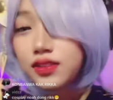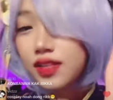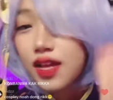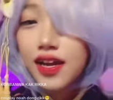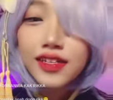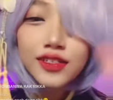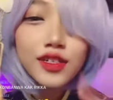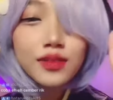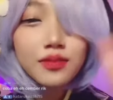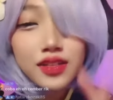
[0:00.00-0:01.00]

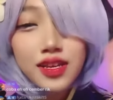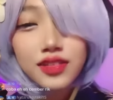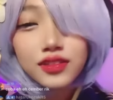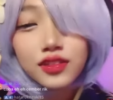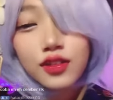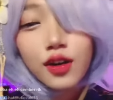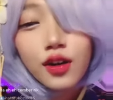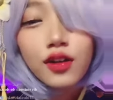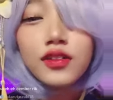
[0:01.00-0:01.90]
Taijo modesyo. yo